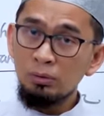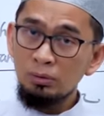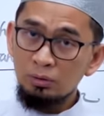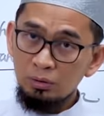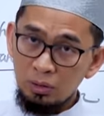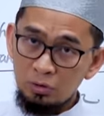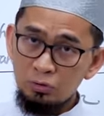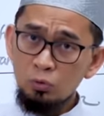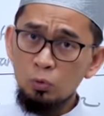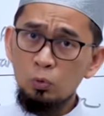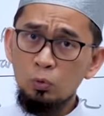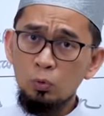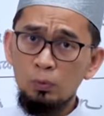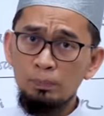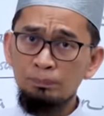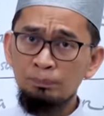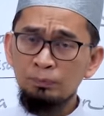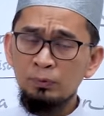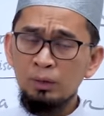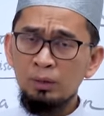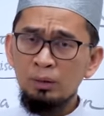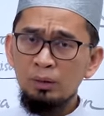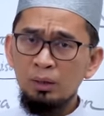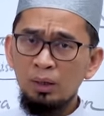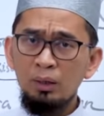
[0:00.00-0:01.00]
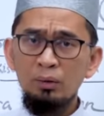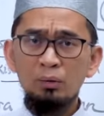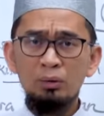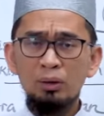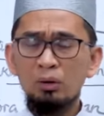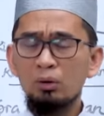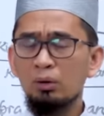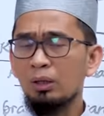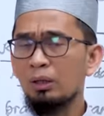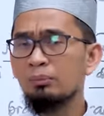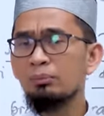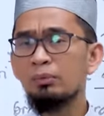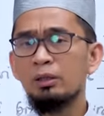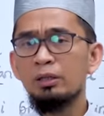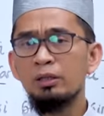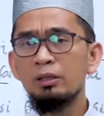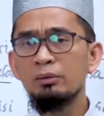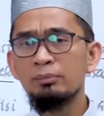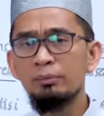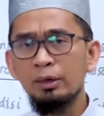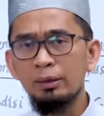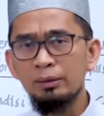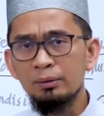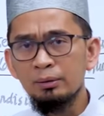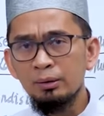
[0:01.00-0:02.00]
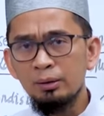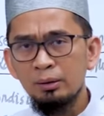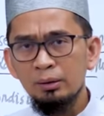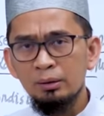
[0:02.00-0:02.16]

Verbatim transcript: tasukum hai hey, orang-orang beriman